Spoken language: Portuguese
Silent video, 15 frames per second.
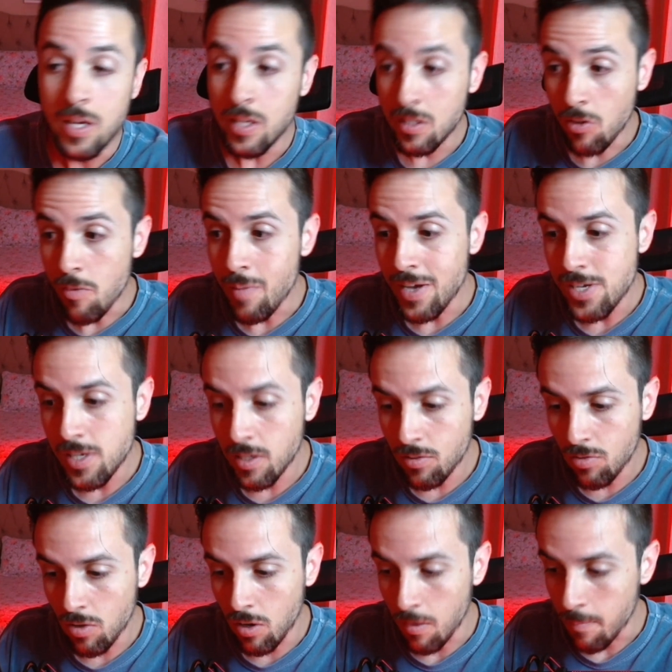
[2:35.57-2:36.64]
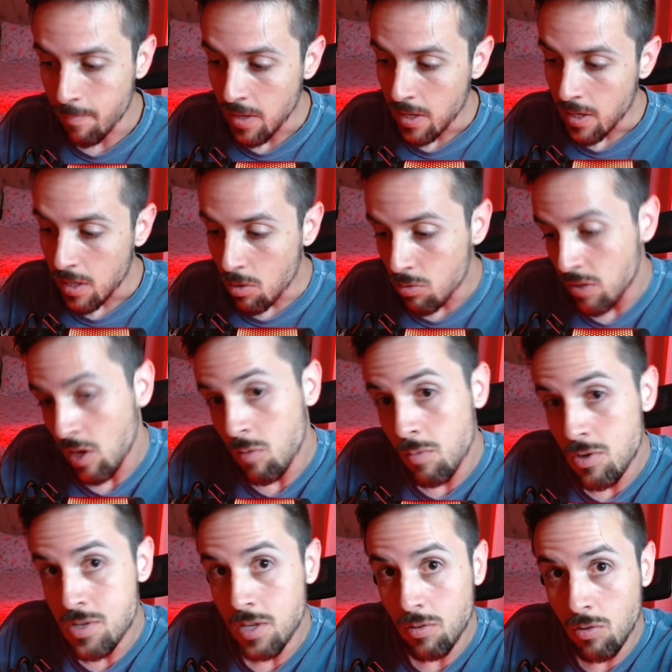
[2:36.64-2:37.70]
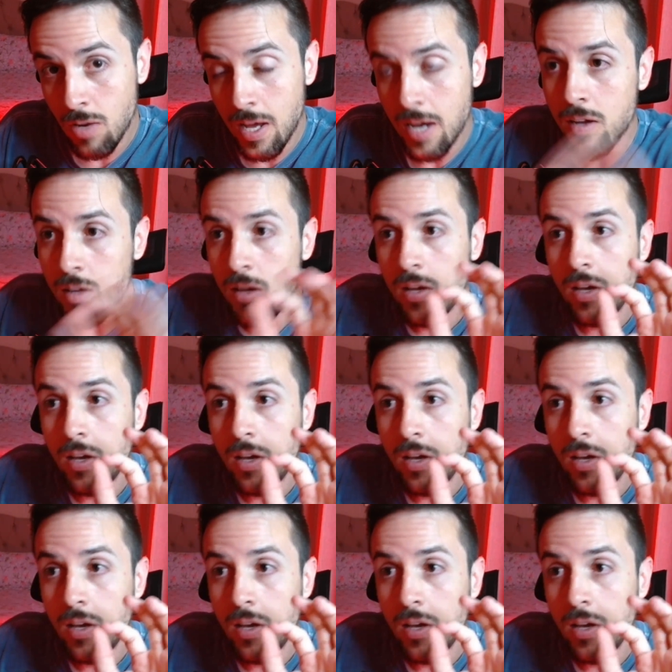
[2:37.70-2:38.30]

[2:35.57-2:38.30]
Então imagina só, eu tenho meu celular,